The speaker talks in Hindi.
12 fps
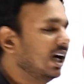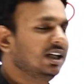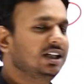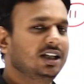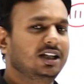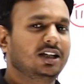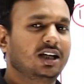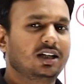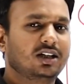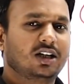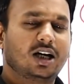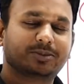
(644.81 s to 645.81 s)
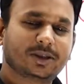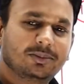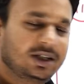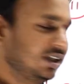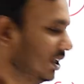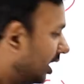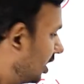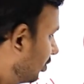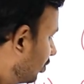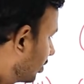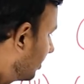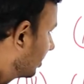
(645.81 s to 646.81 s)
आ ही नहीं रहा अब जब नहीं आ रहा तो
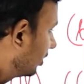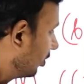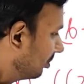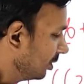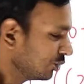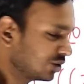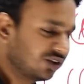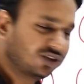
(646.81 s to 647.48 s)
इसका मतलब हमें उसे